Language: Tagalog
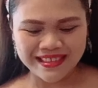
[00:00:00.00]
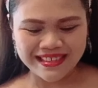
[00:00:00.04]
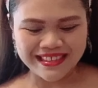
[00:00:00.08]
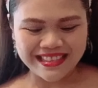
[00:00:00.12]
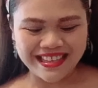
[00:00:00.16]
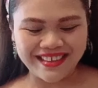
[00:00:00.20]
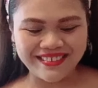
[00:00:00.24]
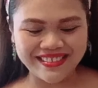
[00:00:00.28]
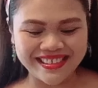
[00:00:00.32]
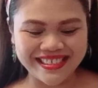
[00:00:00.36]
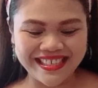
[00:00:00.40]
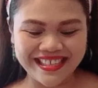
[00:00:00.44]

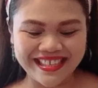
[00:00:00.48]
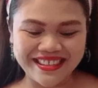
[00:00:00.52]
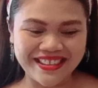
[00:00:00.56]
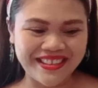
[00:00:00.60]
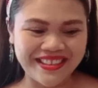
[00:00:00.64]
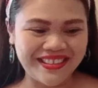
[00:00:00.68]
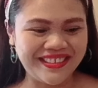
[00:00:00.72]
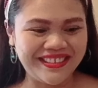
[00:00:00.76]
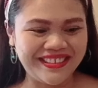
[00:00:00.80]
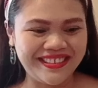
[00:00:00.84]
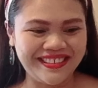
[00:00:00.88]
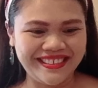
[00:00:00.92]
Tapos
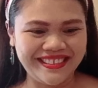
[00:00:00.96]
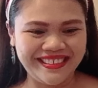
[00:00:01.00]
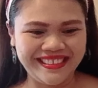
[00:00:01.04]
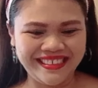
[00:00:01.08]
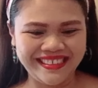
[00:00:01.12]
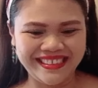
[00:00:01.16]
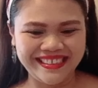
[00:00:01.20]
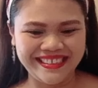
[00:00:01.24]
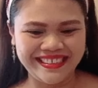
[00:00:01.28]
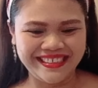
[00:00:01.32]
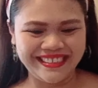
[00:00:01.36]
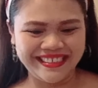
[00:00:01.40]
ito,
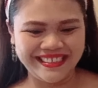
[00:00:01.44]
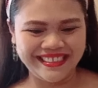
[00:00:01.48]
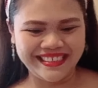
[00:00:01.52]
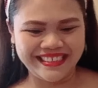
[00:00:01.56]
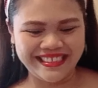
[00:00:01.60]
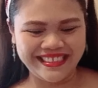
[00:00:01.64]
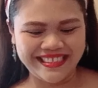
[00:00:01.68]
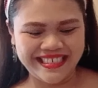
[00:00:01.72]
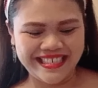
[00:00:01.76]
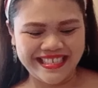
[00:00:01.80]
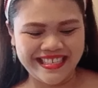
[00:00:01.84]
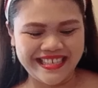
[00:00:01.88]

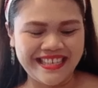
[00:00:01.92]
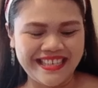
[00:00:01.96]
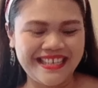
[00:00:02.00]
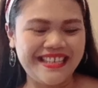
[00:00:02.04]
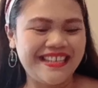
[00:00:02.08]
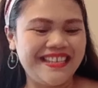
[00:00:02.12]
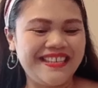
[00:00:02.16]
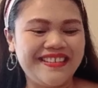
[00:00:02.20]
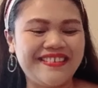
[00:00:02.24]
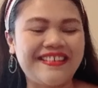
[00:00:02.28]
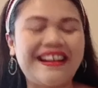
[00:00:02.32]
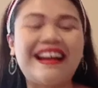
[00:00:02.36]

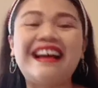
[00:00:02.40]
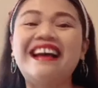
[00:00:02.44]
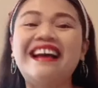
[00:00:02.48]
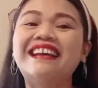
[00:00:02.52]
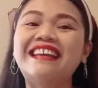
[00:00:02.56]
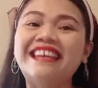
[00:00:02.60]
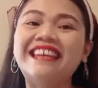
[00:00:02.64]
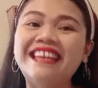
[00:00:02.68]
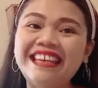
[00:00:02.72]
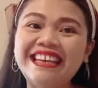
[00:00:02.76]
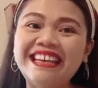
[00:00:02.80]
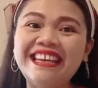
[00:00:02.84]
yung
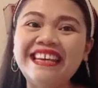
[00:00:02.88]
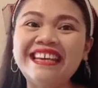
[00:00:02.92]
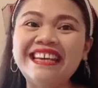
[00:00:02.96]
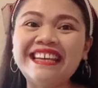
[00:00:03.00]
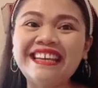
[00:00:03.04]
aking,